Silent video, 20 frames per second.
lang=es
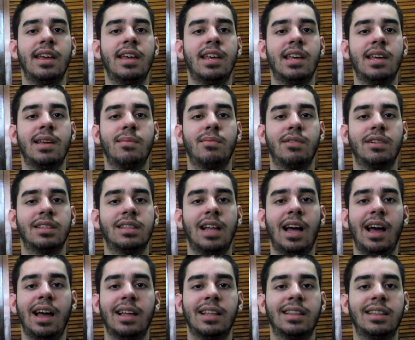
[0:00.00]
Y
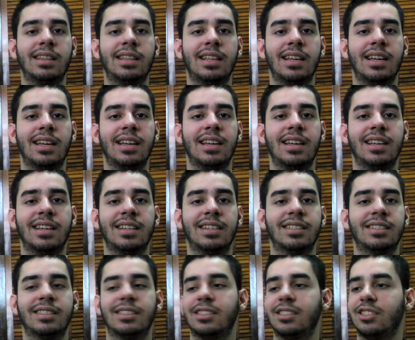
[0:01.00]
pues nada,
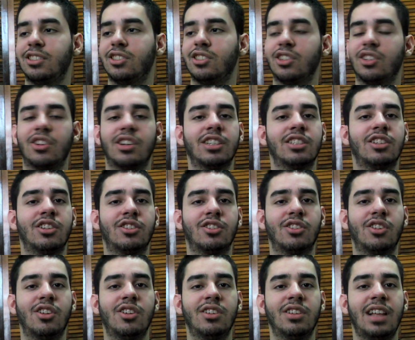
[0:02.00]
este, yo creo que eso
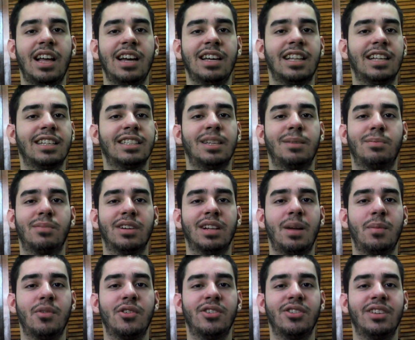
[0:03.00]
es todo, nada, gracias
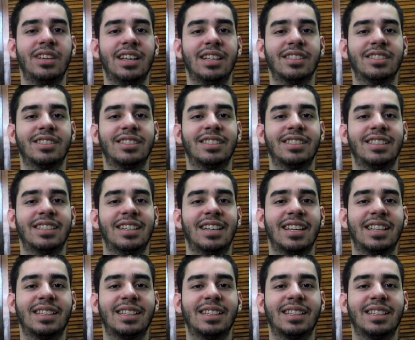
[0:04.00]
por el apoyo y eso.